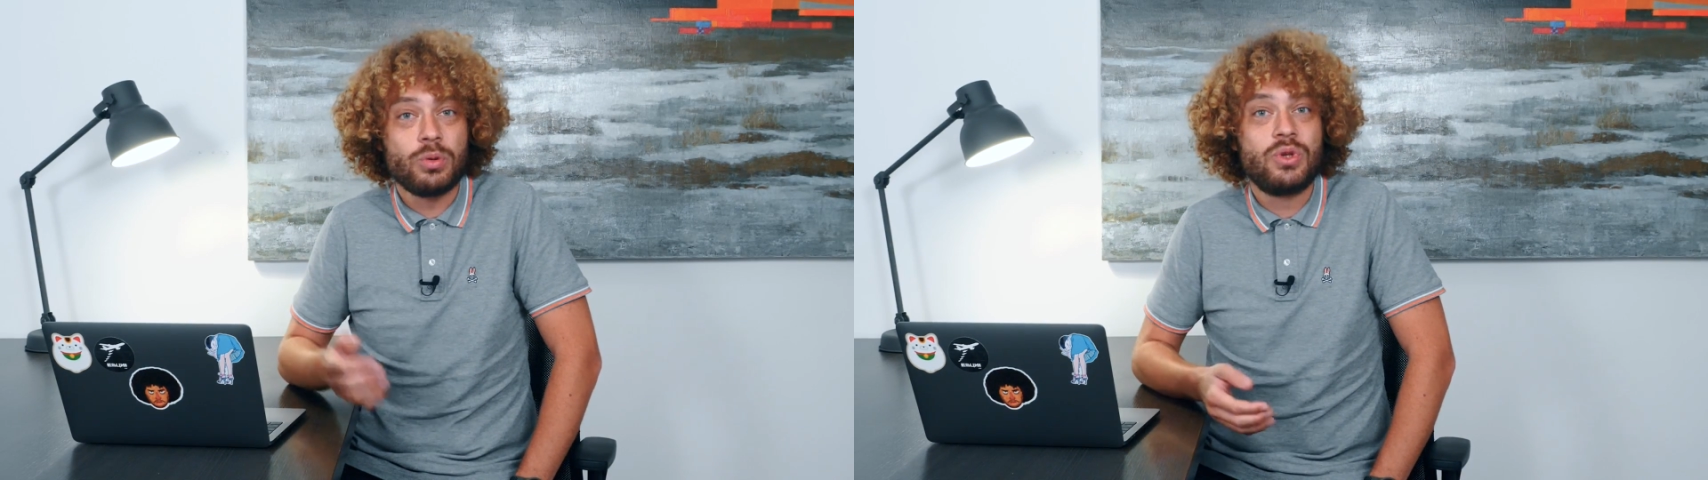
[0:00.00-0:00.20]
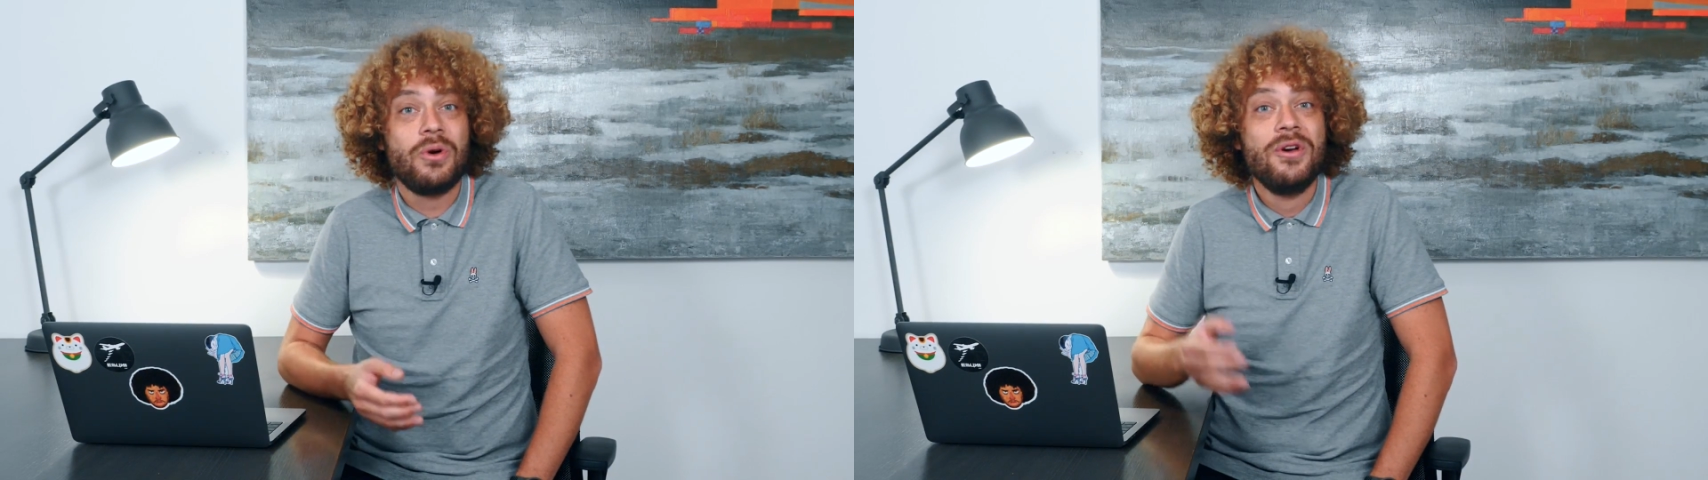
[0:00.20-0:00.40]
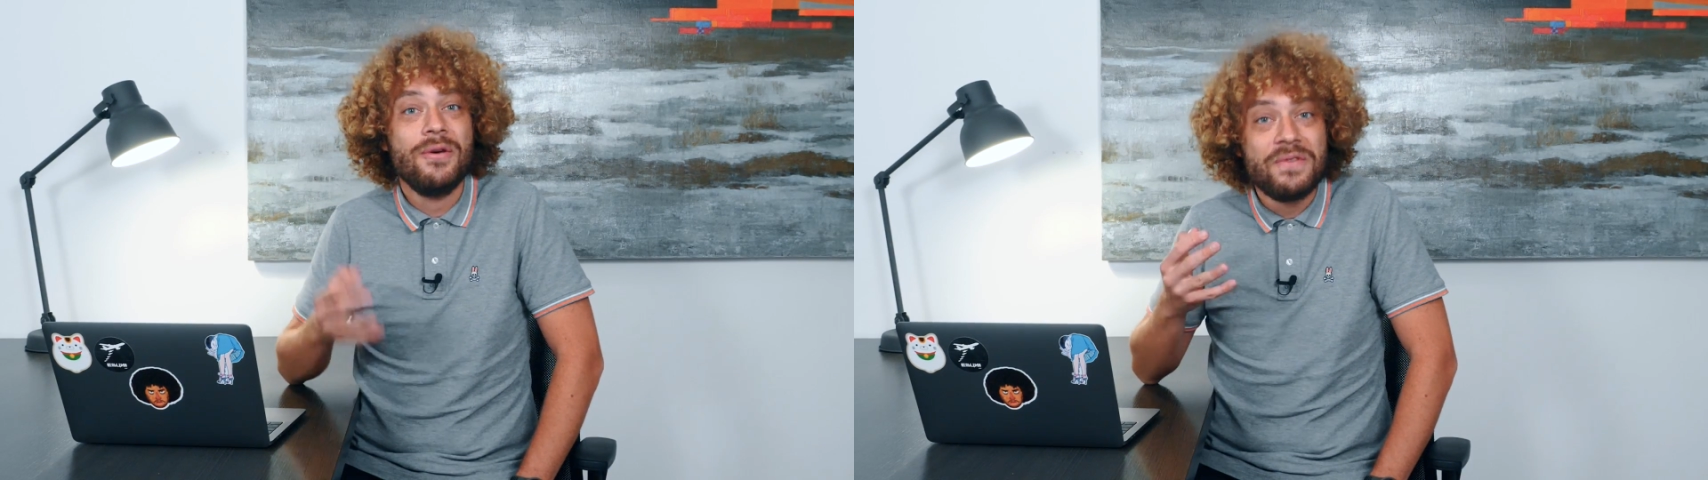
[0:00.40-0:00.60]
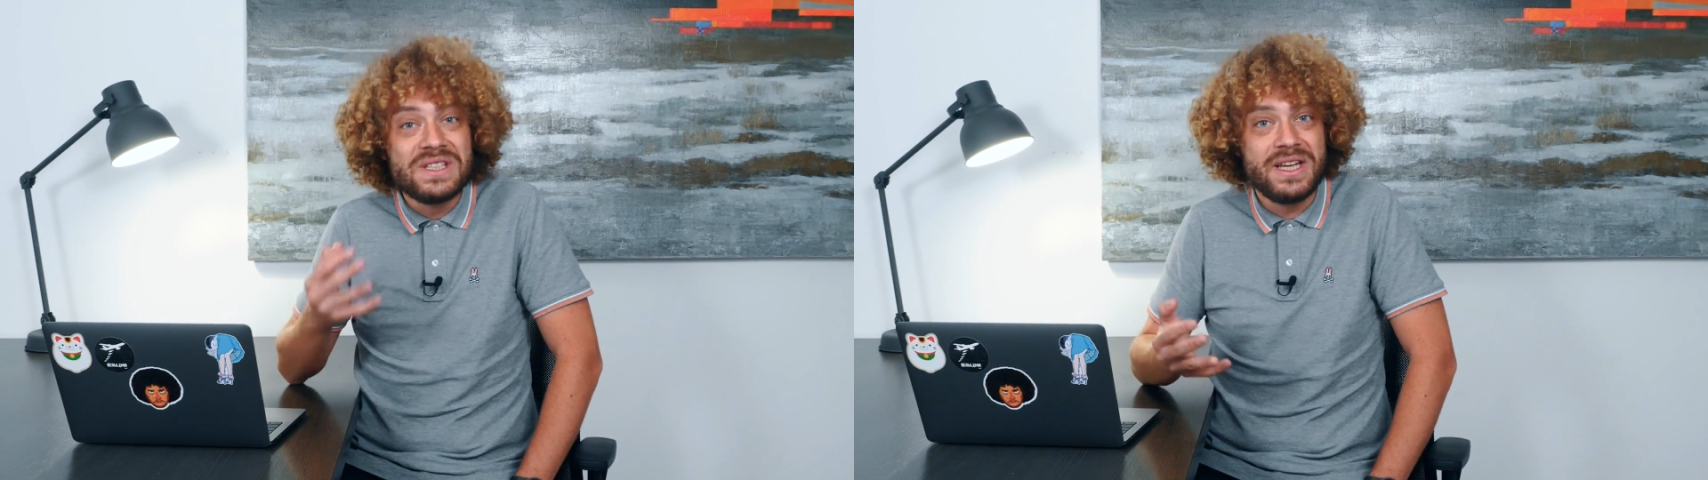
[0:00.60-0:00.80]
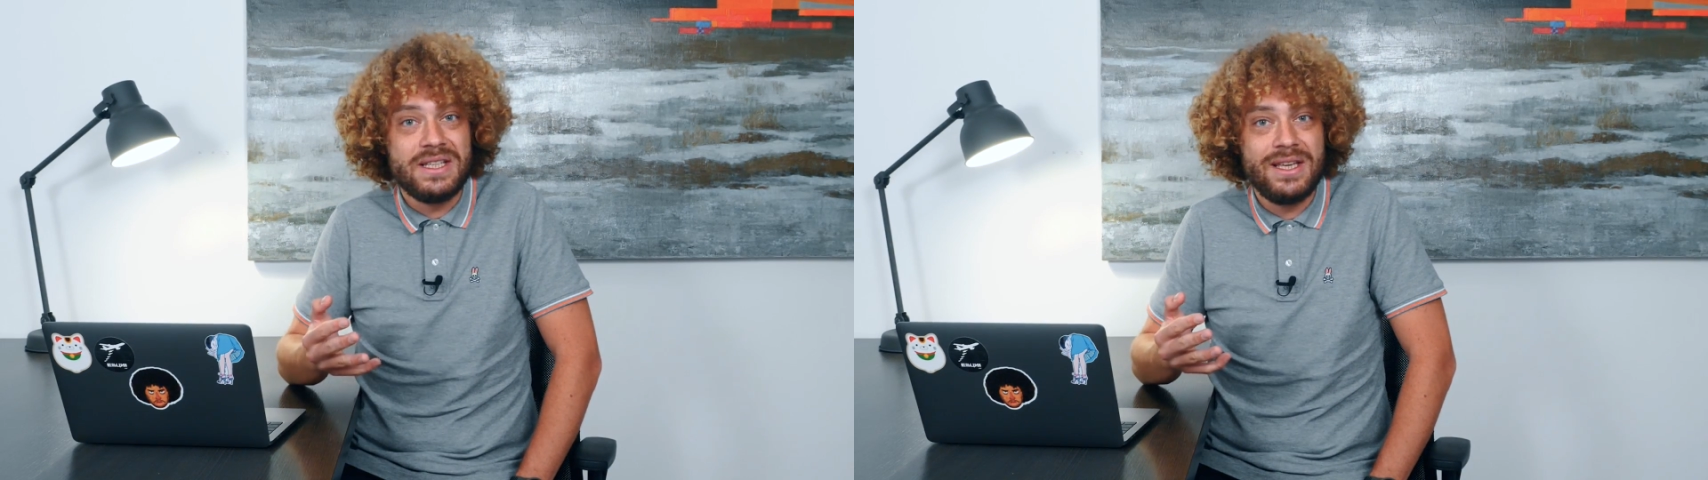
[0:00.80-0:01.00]
что в
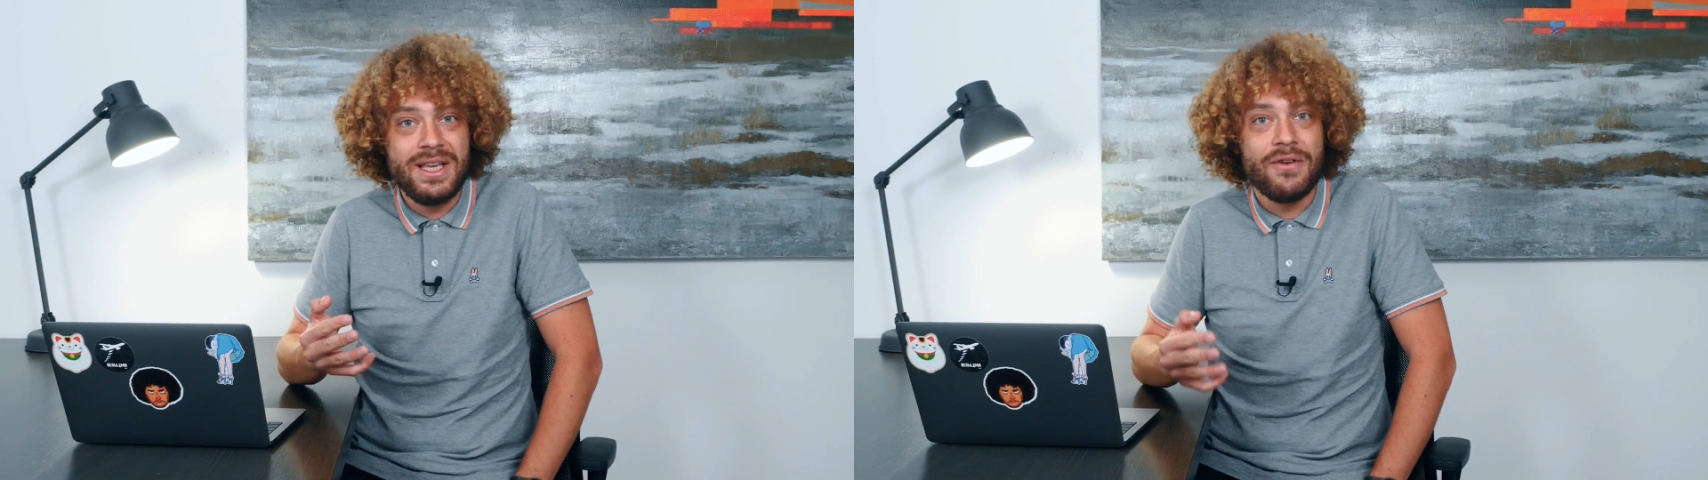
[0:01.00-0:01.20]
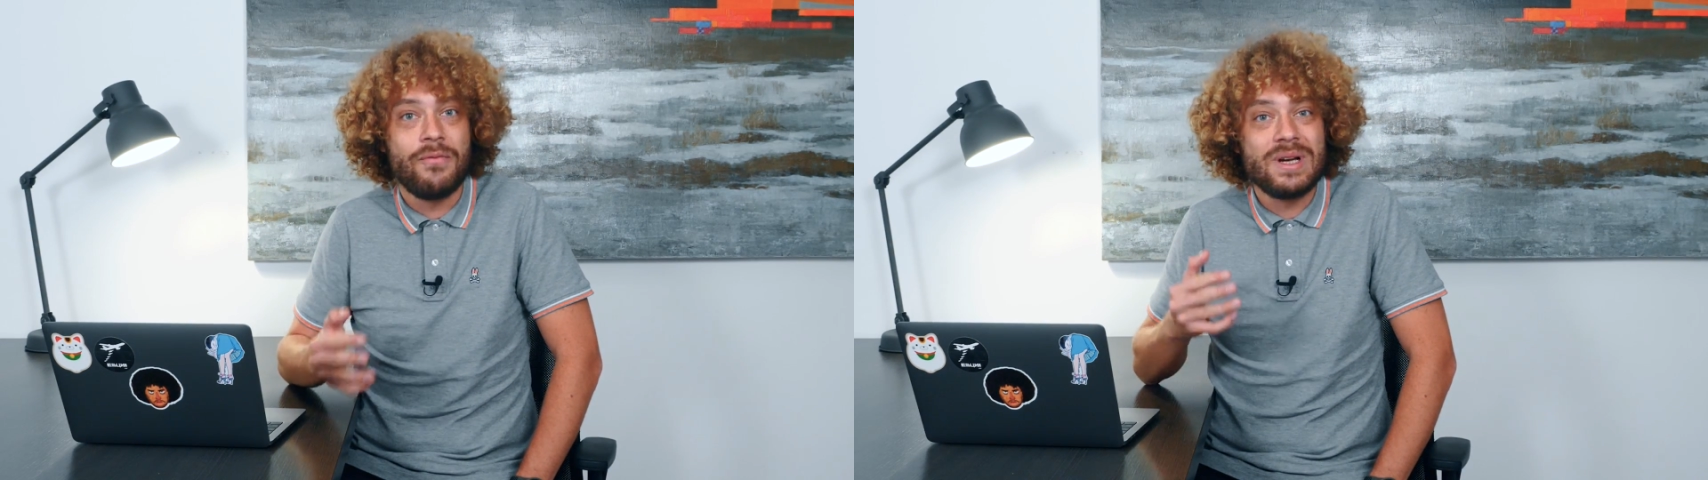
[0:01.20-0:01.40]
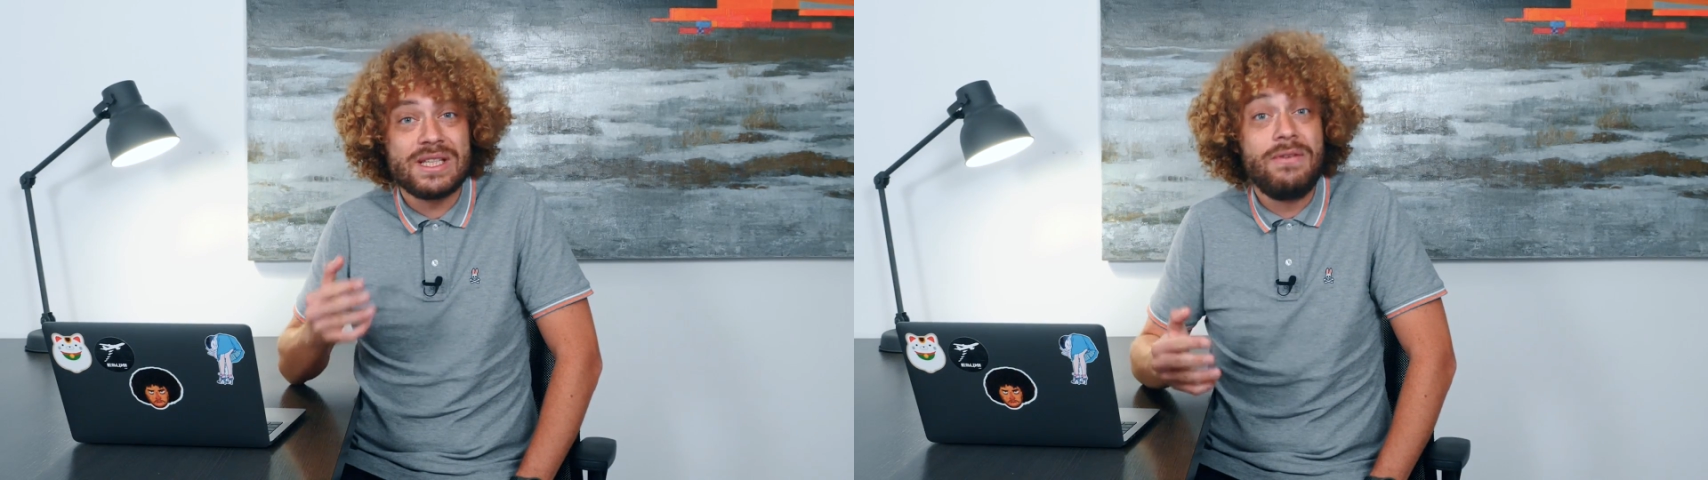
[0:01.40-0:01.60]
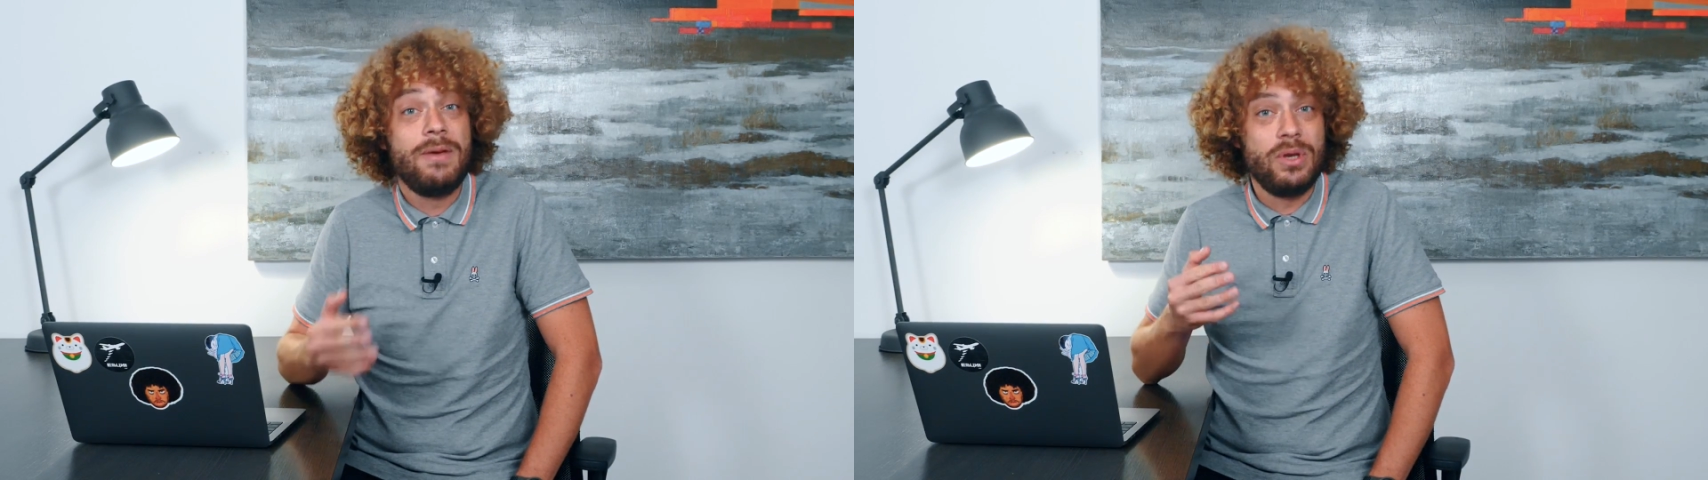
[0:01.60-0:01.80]
воскресенье в Москве